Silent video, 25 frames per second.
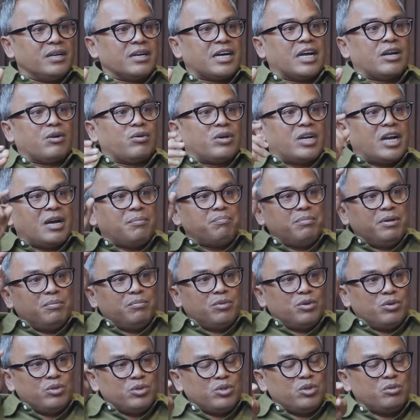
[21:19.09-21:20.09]
Kalau Nabi
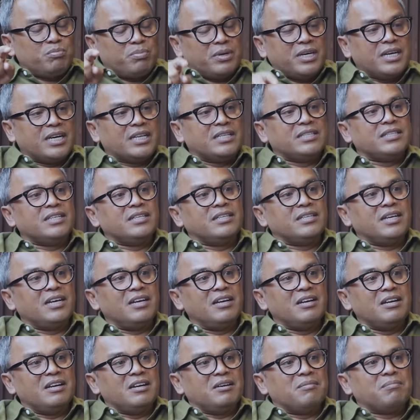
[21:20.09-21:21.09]
menunjuk
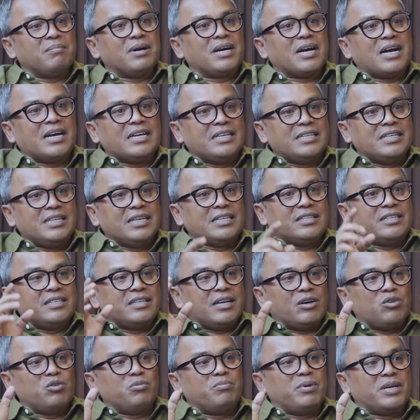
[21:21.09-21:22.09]
penggantinya, maka dia
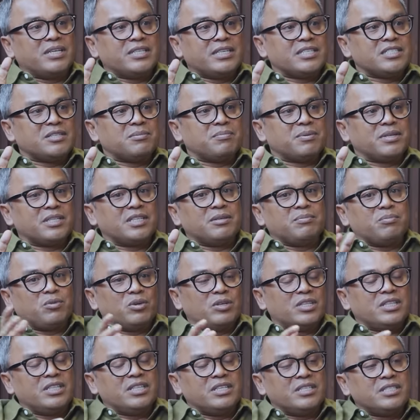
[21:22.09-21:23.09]
tidak ubahnya seperti
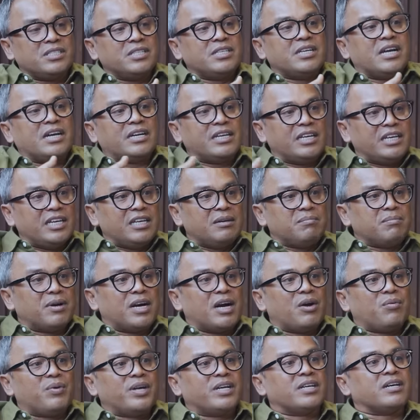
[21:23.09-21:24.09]
politisi yang ingin
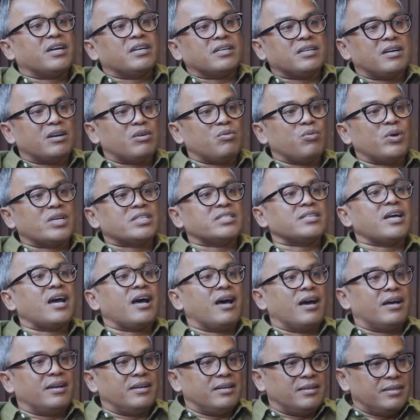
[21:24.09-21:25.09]
mengawetkan
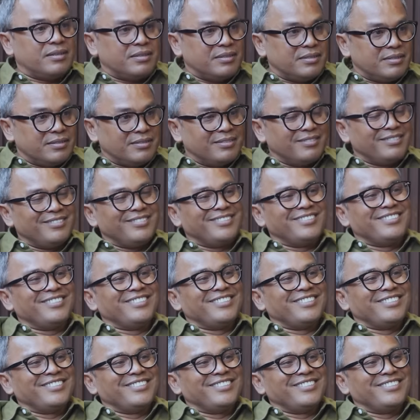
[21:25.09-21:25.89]
kekuasaan. Oke.